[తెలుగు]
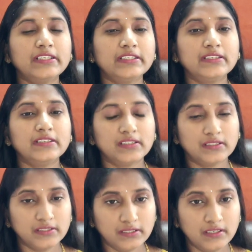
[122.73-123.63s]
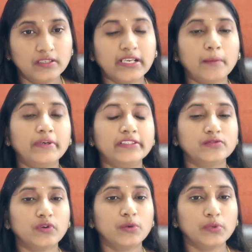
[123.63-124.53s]
ఫర్దర్ ట్యాబ్లెట్స్
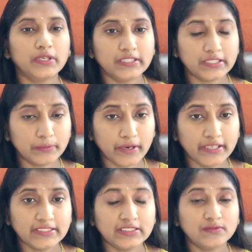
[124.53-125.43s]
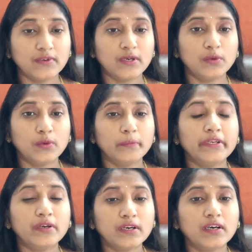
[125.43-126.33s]
వల్ల లేదంటే మెడిసిన్స్ వల్ల
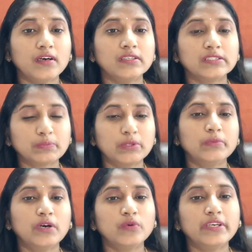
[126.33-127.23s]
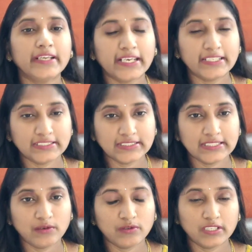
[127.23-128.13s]
మీ యొక్క స్పోమ్ కౌంట్ని ఇంక్రీజ్
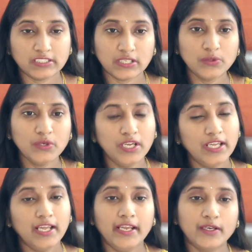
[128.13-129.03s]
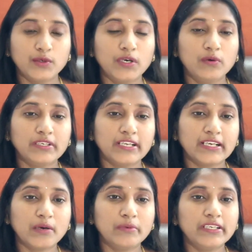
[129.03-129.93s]
చేసే అవకాశాలు ఎక్కువగా ఉంటాయి
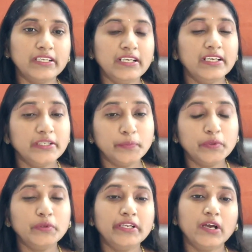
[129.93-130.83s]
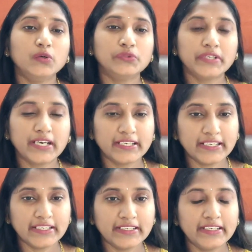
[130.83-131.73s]
కాబట్టి ఇప్పుడుండే ఆధునిక
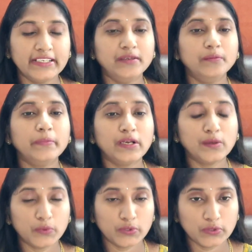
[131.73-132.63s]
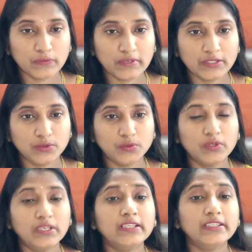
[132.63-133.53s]
టెక్నిక్కి పిల్లలు పుట్టడం లేదు
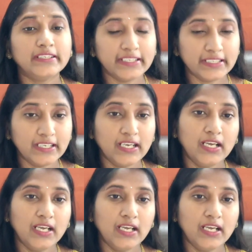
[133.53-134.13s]
లేదంటే